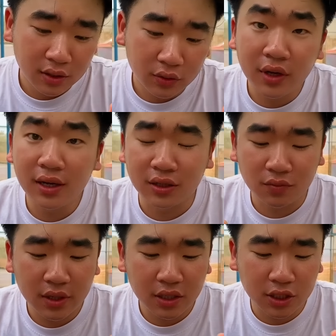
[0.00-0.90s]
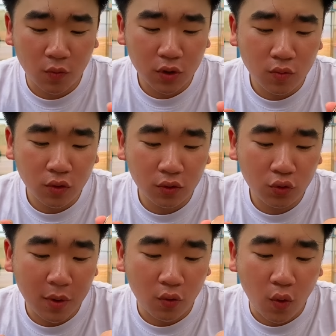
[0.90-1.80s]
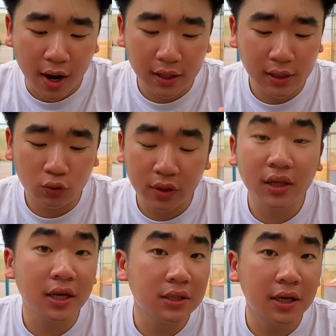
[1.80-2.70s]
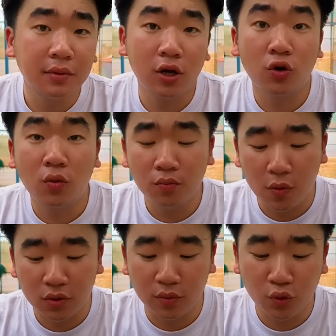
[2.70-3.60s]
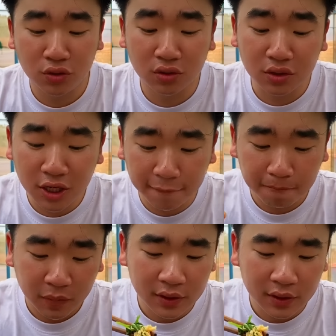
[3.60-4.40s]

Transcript: Tôi nghĩ là ở trong đây trồng không có thuốc bảo quản hay là thuốc kích thích gì hết Nên là nó mọc ở môi trường tự nhiên